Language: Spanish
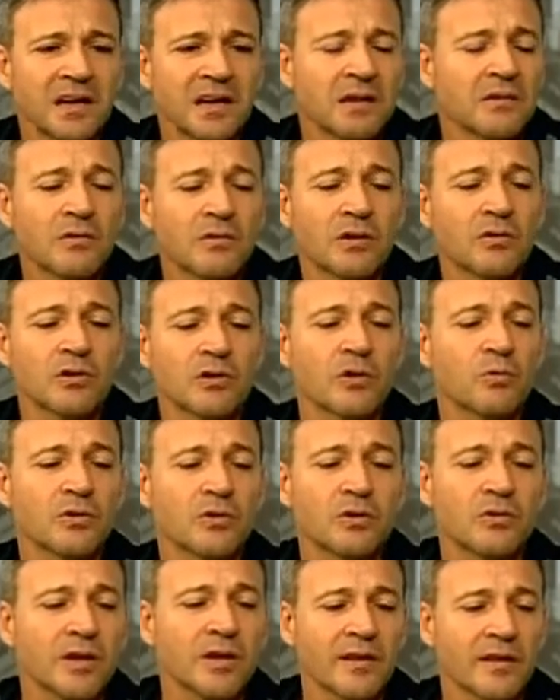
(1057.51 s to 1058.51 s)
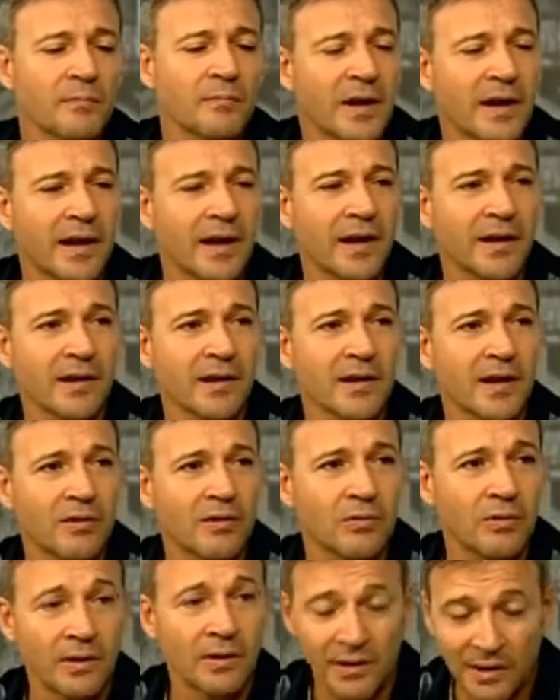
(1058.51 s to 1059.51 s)
Estos encuentros no se hacen pagar
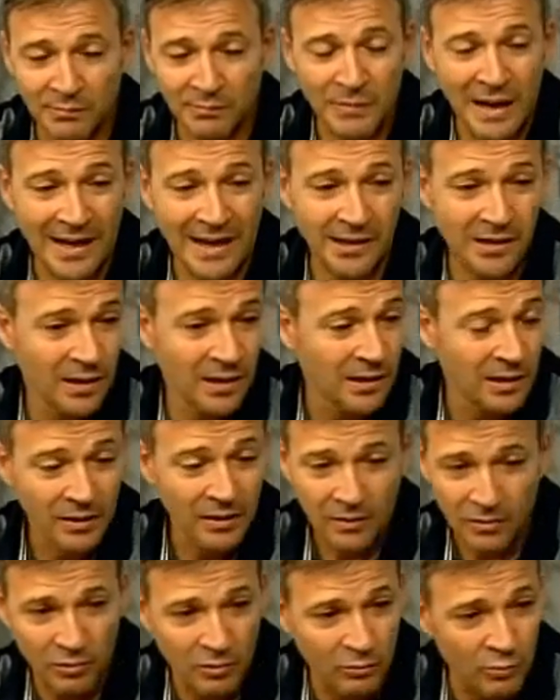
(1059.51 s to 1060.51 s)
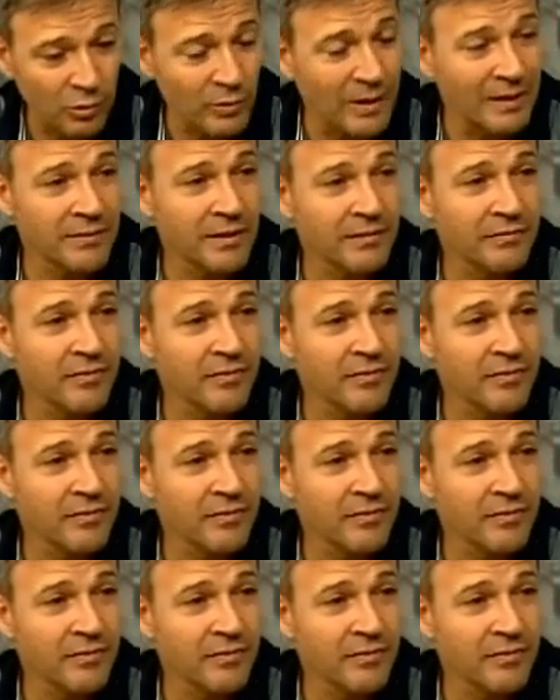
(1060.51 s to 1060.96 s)
dinero. Es más, como Hernández